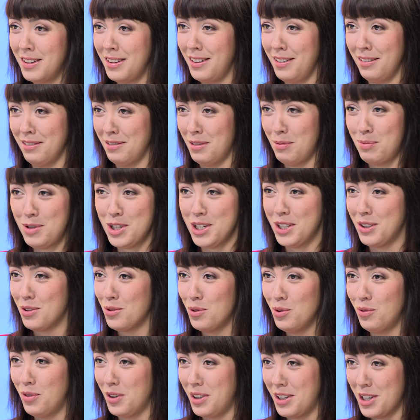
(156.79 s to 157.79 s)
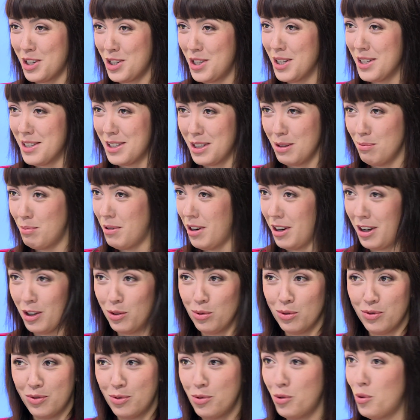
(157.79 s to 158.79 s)
и вообще слово гражданский брак,
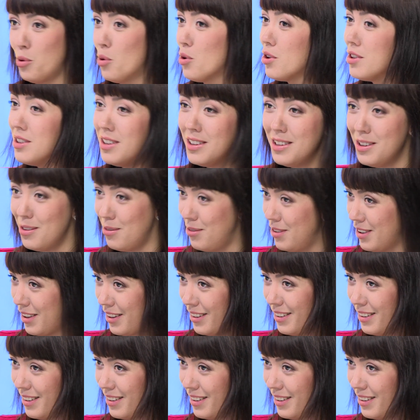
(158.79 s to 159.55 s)
оно в корне мы ну, сейчас неверное.